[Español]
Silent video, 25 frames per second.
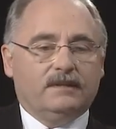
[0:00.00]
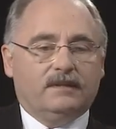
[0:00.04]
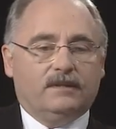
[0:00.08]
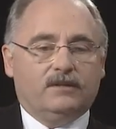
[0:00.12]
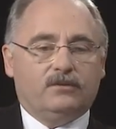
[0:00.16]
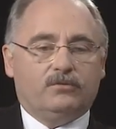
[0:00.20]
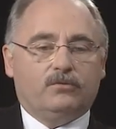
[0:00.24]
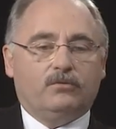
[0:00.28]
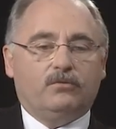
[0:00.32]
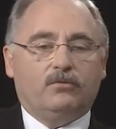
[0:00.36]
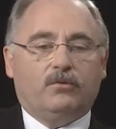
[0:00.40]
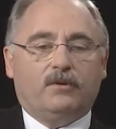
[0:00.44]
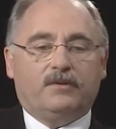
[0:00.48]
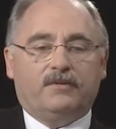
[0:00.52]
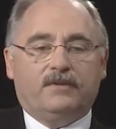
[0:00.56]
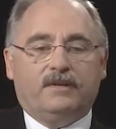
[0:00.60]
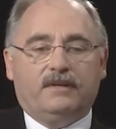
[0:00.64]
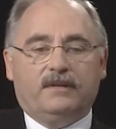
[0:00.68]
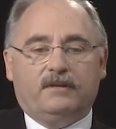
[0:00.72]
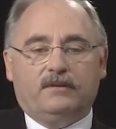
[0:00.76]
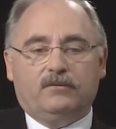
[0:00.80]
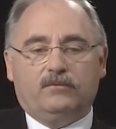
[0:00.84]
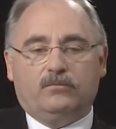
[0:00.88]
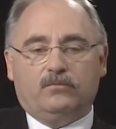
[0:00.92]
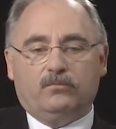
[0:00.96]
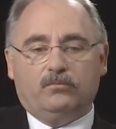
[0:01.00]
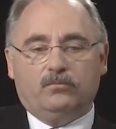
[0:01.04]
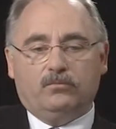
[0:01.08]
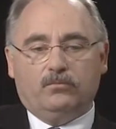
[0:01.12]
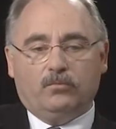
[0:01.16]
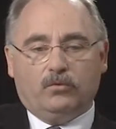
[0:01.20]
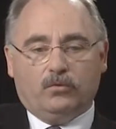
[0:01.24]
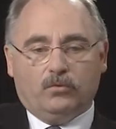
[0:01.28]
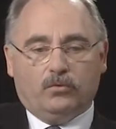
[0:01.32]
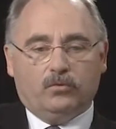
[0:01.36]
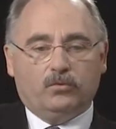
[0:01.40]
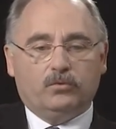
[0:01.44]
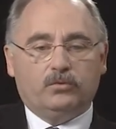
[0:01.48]
Esto lo hacen un
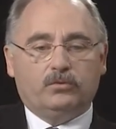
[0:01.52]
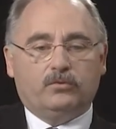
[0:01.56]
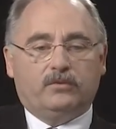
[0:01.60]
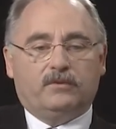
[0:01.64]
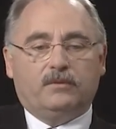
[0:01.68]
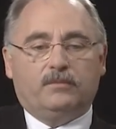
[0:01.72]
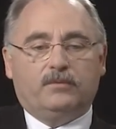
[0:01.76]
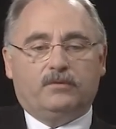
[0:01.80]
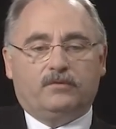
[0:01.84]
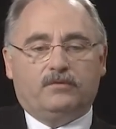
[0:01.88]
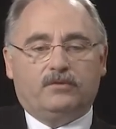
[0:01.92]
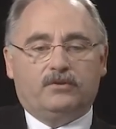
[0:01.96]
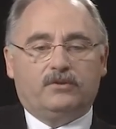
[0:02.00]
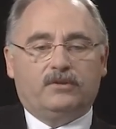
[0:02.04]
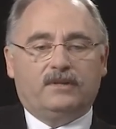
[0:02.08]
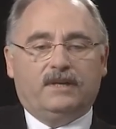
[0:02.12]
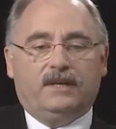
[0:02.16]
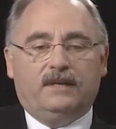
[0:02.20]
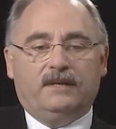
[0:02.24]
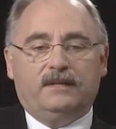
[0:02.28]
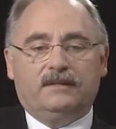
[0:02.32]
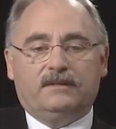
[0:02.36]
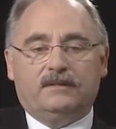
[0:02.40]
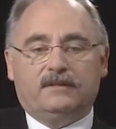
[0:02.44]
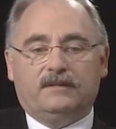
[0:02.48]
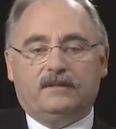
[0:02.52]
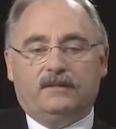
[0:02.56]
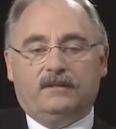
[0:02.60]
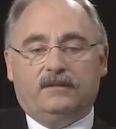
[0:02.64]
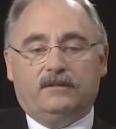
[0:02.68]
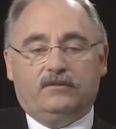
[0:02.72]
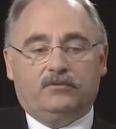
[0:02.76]
conjunto de profesionales, en